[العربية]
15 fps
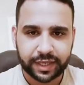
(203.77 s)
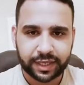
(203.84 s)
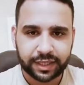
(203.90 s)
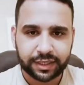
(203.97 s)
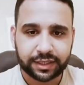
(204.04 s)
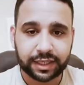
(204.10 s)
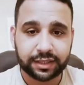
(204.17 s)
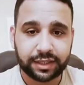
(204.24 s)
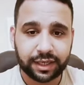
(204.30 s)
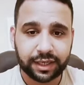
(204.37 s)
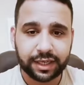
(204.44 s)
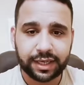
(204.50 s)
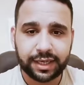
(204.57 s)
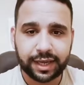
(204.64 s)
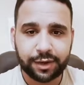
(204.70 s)

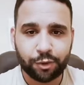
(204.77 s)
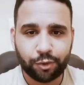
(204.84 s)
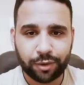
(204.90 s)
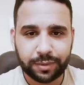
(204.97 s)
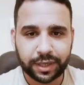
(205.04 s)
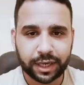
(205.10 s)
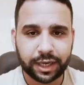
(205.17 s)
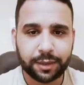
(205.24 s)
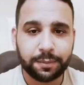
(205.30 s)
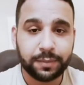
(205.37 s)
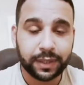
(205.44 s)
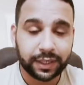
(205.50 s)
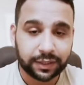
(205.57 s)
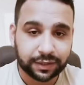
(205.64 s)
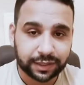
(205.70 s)
تدريجيا هو بيحب
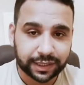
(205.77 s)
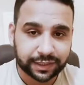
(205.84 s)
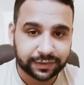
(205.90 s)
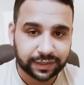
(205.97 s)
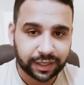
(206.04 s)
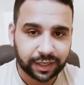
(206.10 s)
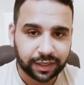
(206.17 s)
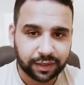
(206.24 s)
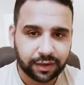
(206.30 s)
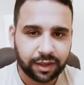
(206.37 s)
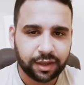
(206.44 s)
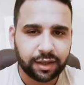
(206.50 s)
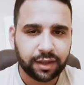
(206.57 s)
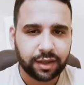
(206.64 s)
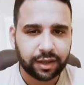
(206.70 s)
الاتزان
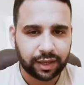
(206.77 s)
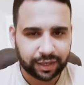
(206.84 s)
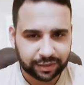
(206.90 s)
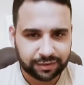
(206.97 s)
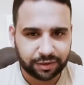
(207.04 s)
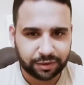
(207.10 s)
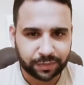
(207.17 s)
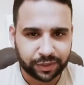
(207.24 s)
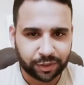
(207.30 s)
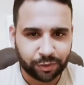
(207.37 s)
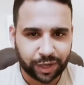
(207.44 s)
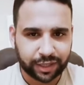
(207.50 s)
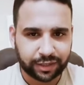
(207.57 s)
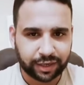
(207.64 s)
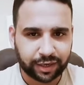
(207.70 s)
أكثر من
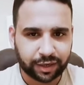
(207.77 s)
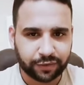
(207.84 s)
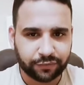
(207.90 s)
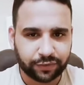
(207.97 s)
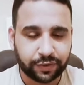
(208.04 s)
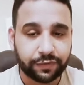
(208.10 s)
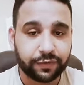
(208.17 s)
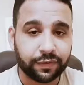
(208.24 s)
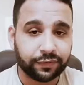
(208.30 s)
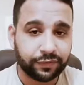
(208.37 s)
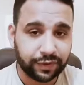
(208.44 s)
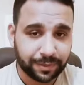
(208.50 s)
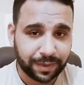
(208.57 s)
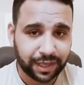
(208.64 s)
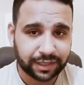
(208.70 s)
الواحدة الخفيفة في
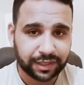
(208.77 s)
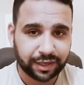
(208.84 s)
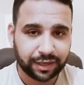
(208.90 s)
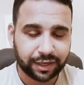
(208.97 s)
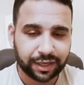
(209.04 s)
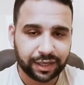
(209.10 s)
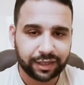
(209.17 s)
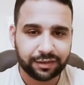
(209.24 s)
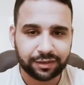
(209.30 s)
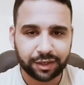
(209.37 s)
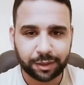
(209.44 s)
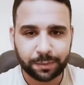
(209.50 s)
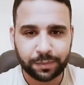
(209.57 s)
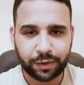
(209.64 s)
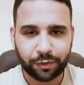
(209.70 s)
بعض الرجال
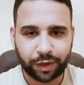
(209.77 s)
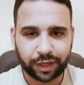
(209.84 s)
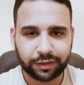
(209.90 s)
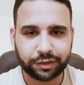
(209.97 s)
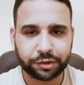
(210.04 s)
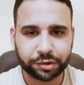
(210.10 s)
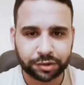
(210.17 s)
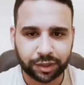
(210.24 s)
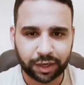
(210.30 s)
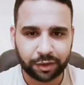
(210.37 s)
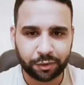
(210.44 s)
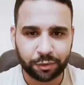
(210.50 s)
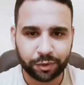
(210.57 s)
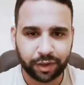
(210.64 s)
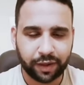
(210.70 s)
تحب الواحدة
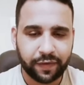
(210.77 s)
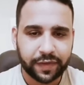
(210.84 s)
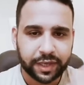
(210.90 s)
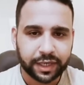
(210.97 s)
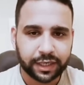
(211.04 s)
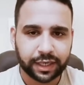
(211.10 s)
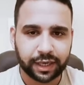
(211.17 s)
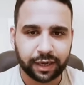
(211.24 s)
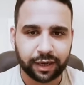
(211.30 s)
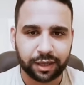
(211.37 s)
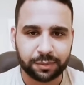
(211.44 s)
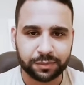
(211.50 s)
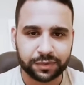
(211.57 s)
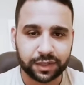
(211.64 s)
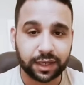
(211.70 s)
الشعنولة
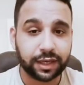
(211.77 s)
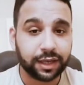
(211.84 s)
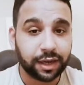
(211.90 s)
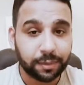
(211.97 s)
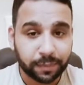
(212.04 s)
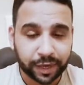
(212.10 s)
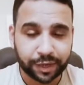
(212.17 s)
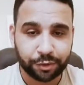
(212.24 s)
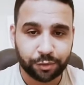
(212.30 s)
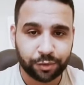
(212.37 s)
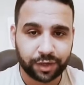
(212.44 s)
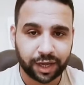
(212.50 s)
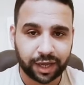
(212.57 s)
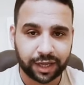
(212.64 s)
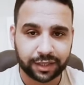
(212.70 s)
اللمضة المجنونة
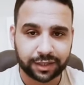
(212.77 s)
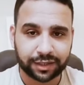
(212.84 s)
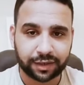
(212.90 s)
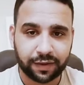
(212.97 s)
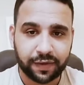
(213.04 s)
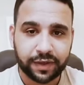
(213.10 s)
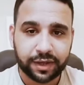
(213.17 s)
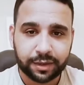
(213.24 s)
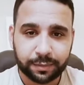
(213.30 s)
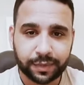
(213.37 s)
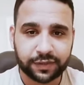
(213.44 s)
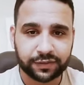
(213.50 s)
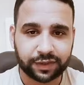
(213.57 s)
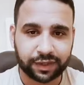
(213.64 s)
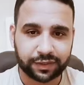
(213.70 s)
حتى
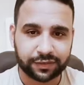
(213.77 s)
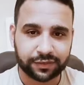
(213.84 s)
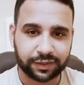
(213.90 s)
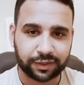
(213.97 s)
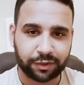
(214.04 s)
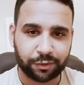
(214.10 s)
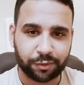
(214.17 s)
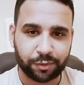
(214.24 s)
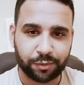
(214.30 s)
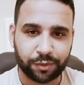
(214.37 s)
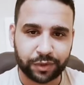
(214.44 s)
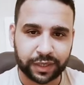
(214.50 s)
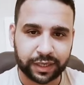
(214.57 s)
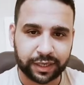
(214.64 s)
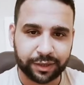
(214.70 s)
مثلا زي رجل برج
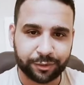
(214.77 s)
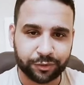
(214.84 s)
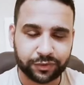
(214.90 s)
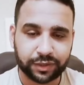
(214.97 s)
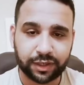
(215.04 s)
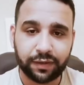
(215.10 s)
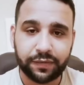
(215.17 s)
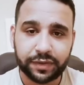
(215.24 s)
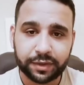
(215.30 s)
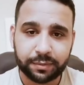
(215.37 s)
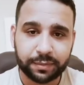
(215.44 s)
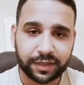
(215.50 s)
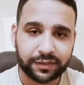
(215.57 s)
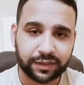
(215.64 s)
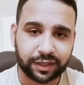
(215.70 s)
الجوزاء
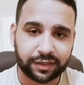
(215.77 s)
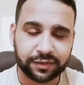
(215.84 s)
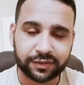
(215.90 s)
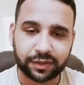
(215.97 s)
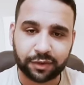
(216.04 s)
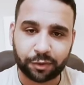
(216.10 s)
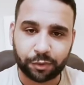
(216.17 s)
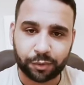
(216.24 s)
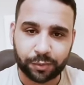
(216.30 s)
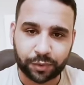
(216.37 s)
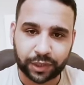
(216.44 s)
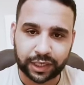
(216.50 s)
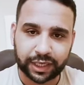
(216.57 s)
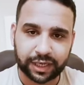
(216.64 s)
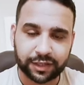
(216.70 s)
مثلا زي رجل
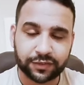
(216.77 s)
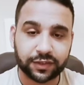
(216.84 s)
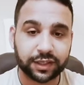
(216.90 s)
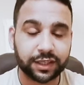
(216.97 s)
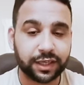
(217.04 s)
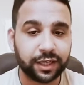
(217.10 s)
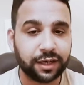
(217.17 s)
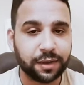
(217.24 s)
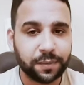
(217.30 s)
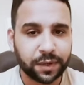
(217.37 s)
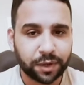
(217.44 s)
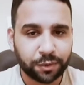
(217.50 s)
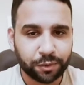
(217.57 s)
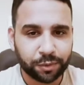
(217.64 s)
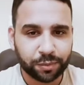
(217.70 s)
برج الأسد إنما
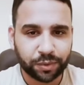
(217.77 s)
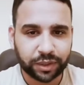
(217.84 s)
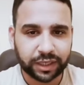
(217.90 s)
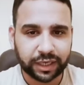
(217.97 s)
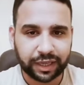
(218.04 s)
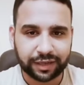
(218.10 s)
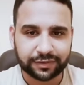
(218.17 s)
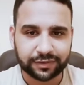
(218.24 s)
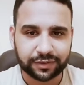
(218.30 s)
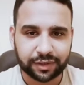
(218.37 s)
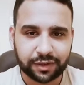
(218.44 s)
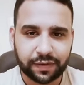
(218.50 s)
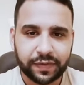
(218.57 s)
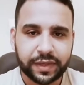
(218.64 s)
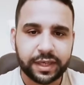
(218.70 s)
رجل برج
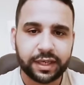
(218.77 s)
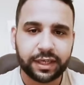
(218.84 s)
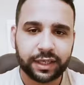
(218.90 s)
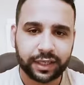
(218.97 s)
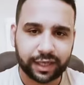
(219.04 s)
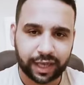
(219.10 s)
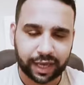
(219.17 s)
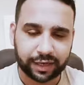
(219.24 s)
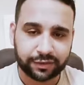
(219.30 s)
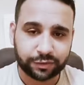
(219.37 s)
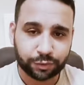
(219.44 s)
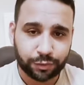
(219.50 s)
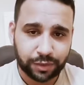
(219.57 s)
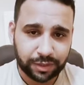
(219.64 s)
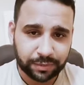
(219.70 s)
العذراء العكس
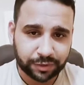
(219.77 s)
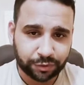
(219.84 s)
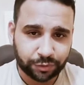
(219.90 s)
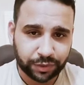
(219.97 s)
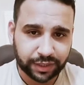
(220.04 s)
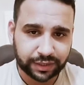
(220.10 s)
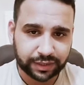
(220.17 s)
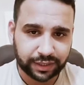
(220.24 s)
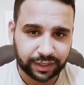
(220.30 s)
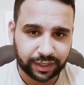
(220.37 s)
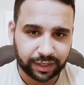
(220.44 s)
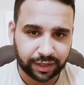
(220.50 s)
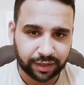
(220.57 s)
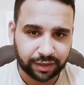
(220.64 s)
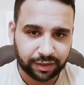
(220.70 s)
كل ما تكوني
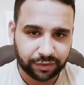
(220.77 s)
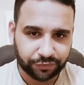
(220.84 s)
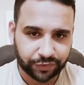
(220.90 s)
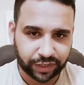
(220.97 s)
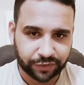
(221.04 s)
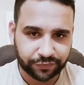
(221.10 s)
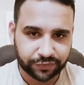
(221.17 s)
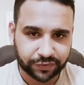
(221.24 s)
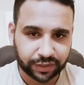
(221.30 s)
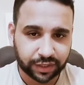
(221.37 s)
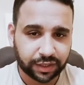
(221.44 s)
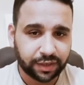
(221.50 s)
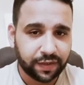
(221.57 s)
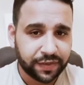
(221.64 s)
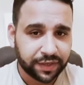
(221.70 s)
تقيلة في نفسك
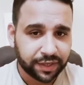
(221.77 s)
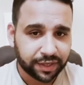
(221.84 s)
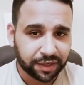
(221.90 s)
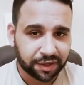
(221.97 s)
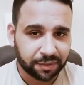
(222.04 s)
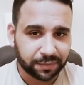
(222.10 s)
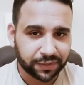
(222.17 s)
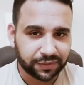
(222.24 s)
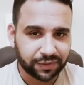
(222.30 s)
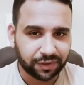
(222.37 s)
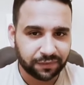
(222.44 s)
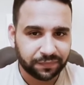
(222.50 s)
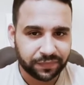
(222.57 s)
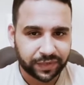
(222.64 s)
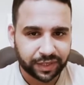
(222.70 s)
غامضة
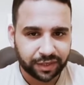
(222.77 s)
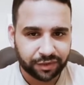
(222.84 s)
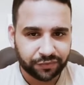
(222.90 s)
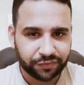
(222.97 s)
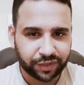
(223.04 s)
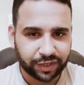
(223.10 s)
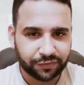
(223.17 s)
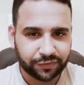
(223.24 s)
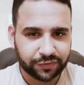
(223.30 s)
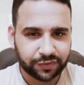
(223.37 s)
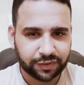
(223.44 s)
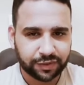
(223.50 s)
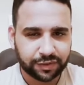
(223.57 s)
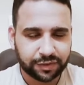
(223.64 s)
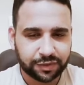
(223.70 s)
في
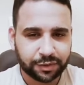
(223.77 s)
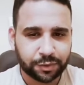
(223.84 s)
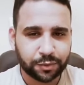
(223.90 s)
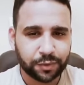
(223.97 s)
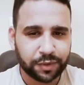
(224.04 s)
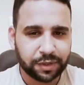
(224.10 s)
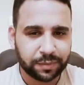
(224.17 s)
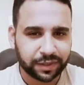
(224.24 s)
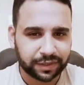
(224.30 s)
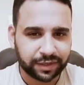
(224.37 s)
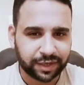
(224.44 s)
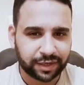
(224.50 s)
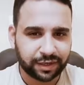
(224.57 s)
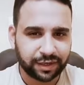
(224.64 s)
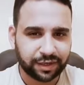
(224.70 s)
نفسك كل ما
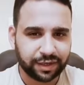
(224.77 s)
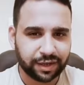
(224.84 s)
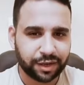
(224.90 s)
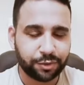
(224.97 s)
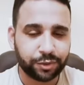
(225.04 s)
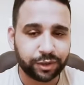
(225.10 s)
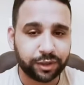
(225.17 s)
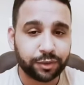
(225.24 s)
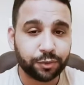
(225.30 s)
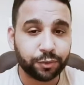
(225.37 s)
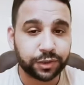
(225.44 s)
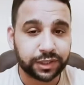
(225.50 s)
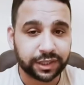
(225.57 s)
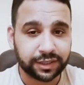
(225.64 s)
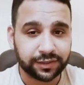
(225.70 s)
تجنني قوي
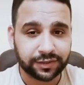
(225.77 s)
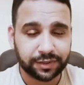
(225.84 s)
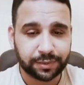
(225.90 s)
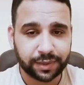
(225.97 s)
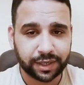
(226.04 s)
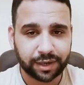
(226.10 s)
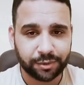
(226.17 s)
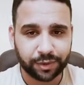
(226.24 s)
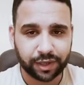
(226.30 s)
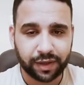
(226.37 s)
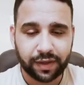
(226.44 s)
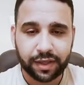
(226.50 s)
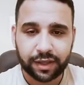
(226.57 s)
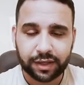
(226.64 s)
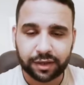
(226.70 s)
وتجذبي قوي
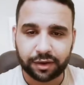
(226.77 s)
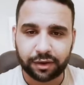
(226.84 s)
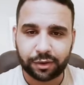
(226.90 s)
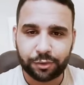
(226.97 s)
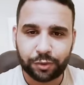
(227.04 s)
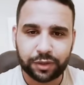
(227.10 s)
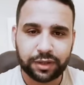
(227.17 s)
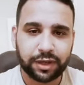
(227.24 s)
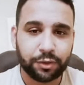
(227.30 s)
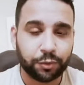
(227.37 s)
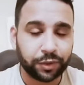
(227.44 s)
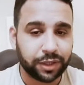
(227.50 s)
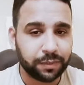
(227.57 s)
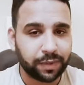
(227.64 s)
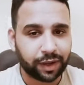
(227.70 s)
الرجل ده
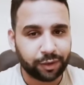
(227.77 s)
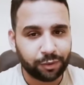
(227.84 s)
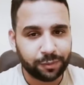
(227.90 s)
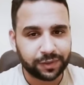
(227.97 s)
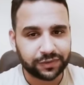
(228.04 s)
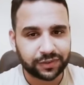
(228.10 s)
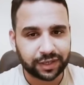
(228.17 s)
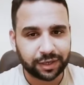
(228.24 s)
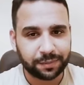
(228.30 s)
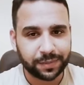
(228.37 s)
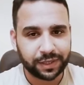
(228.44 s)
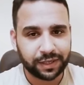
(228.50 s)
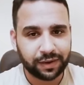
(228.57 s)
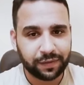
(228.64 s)
ودي معلومة ذهبية